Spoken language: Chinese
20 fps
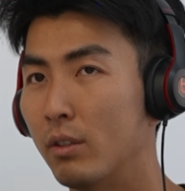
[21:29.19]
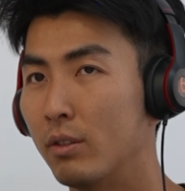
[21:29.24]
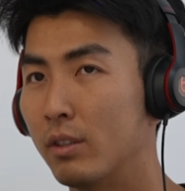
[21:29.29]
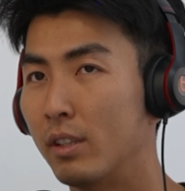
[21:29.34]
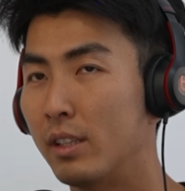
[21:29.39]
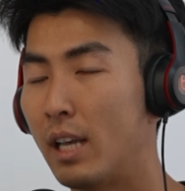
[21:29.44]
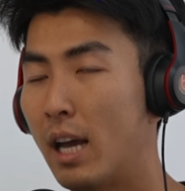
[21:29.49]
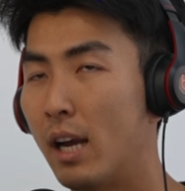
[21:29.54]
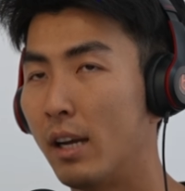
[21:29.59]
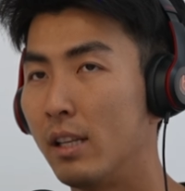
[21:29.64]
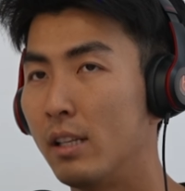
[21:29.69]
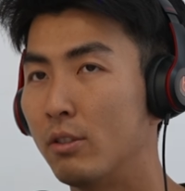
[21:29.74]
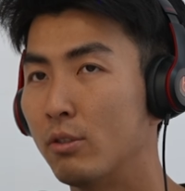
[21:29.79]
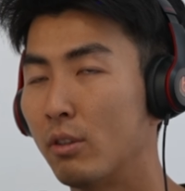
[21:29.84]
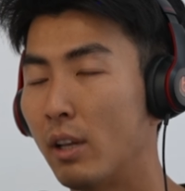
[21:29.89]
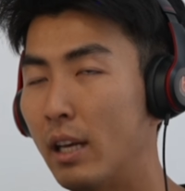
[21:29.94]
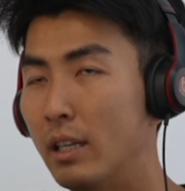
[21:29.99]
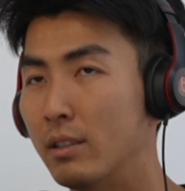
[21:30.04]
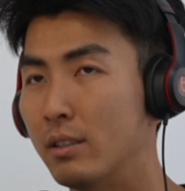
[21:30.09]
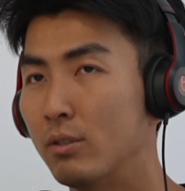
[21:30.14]
我的压力就
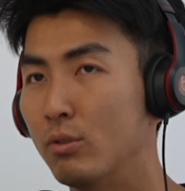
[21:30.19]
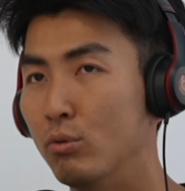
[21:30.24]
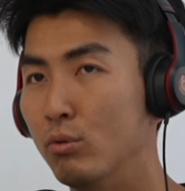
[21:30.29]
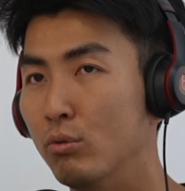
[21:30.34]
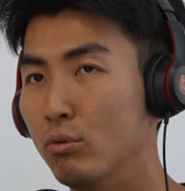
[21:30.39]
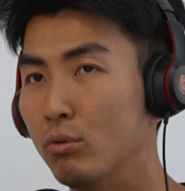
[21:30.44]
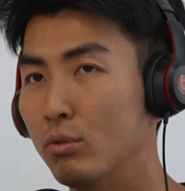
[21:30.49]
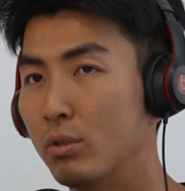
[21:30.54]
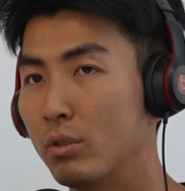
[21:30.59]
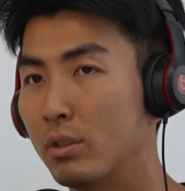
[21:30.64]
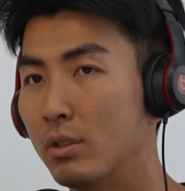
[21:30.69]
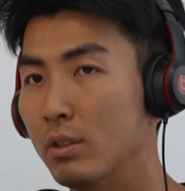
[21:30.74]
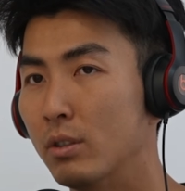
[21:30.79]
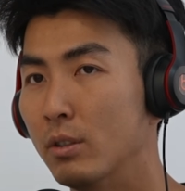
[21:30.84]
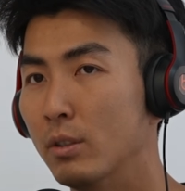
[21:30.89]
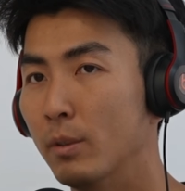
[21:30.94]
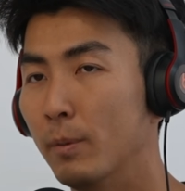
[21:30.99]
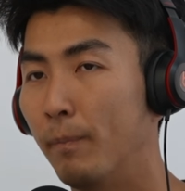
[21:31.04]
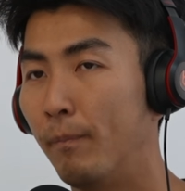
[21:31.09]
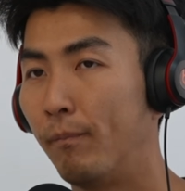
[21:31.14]
来自于就
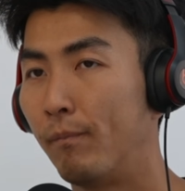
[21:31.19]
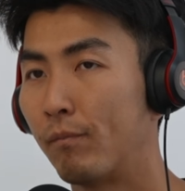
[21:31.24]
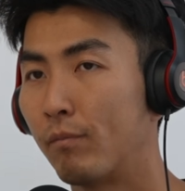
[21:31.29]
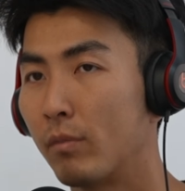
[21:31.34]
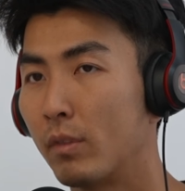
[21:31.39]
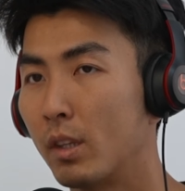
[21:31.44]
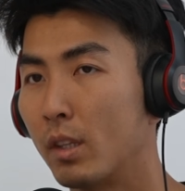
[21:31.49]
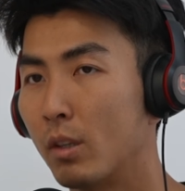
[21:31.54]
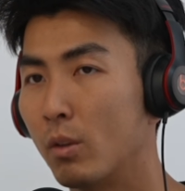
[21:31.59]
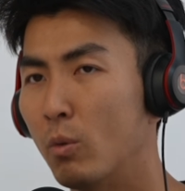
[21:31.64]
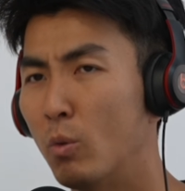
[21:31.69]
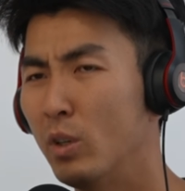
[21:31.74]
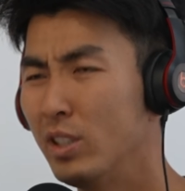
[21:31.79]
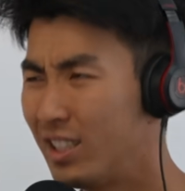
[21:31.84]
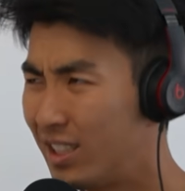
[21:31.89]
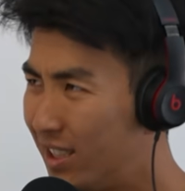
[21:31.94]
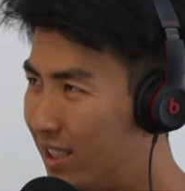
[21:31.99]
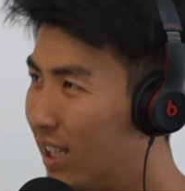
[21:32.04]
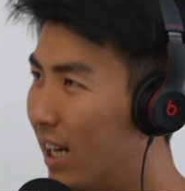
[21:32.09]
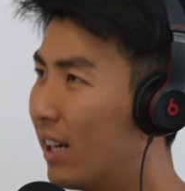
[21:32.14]
是我
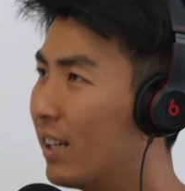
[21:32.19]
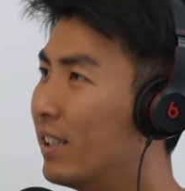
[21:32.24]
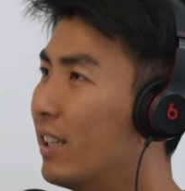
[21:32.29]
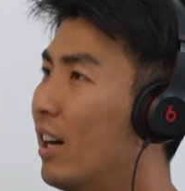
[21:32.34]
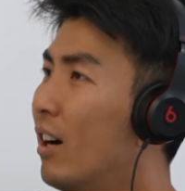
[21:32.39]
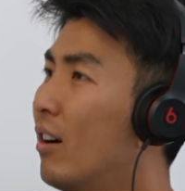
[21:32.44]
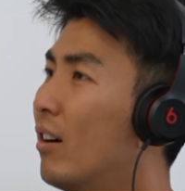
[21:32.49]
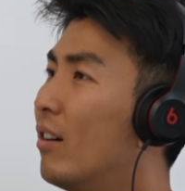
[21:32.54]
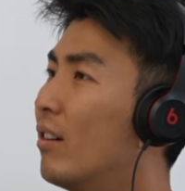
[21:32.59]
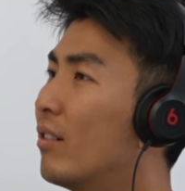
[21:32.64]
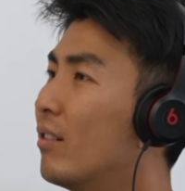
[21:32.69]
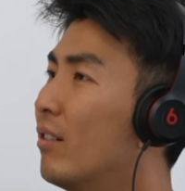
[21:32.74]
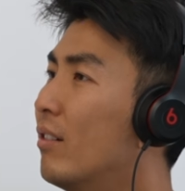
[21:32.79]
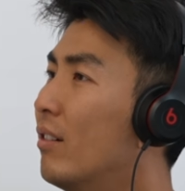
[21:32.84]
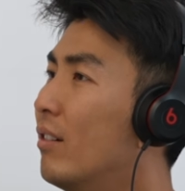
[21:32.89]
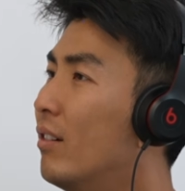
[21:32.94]
想要。